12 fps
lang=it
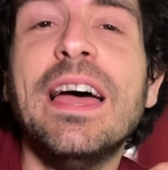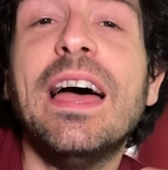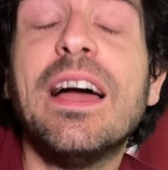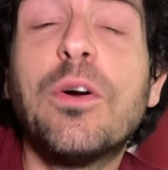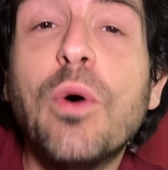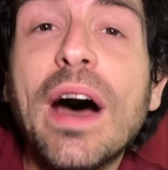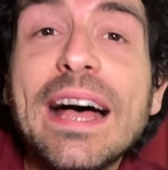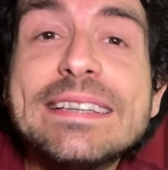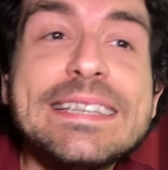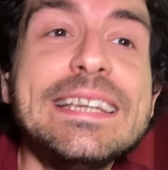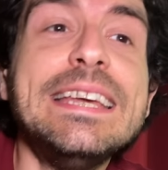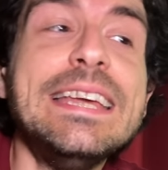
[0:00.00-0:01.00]
eh,
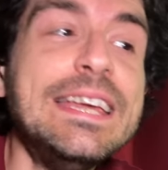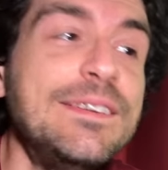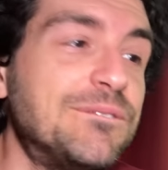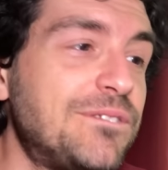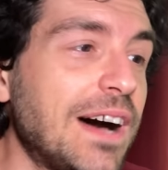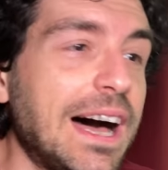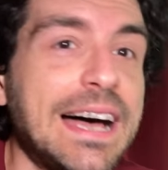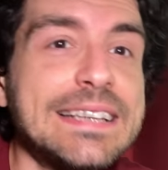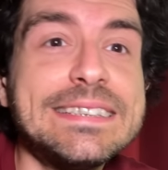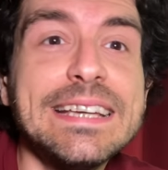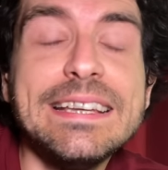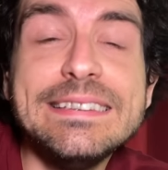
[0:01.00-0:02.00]
quasi in
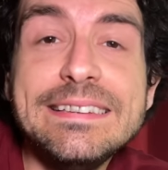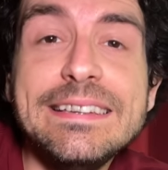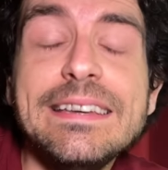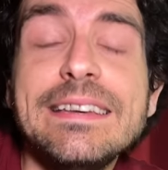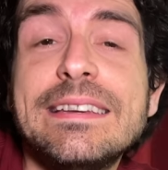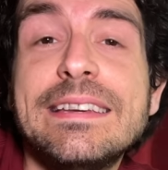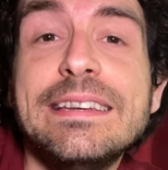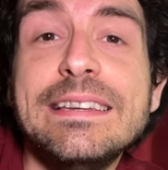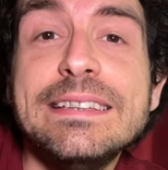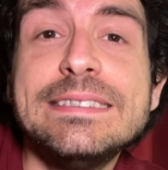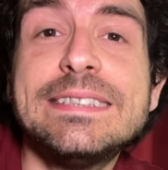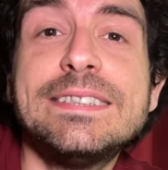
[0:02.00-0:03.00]
fase di
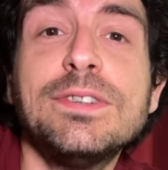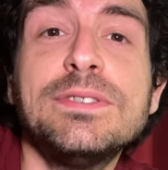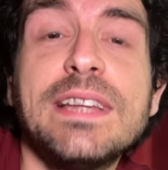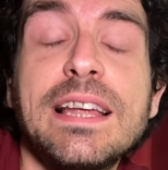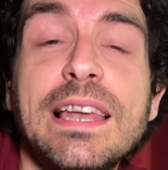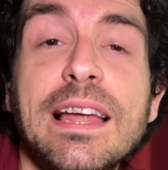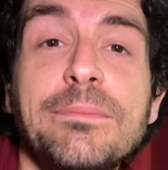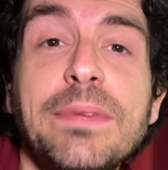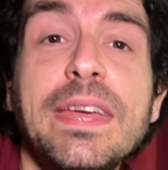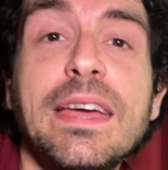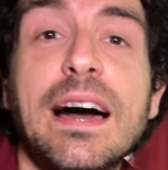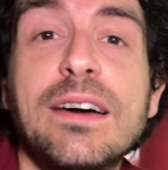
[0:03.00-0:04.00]
inizio della
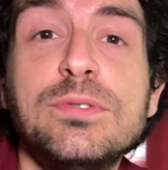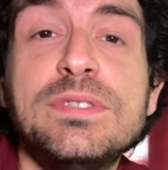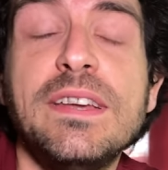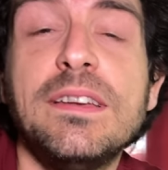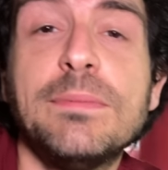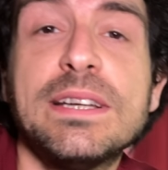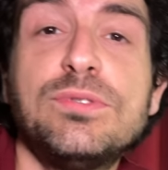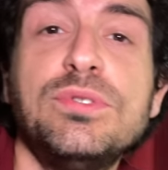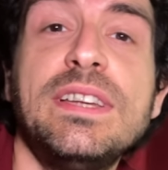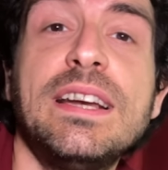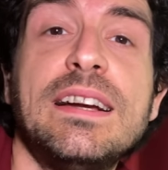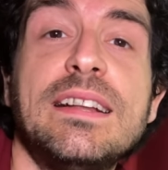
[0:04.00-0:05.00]
mia routine
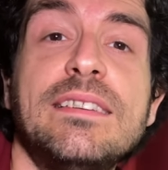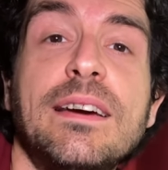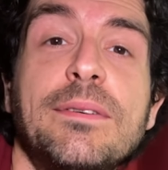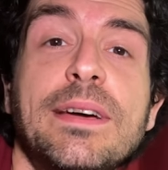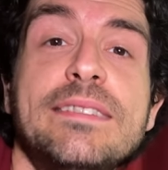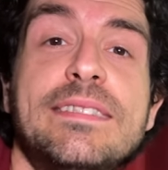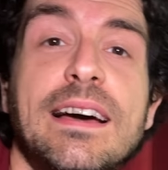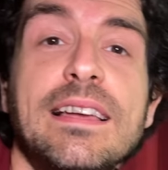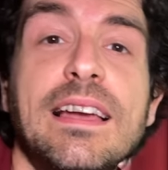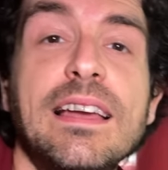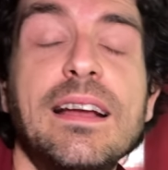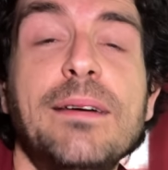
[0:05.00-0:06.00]
mattutina relativamente
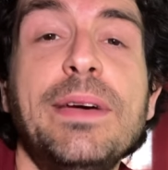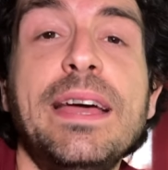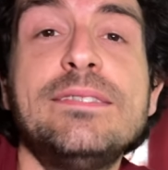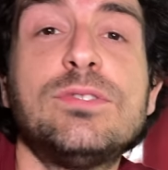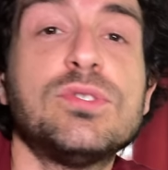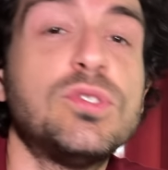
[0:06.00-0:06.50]
all'allenamento,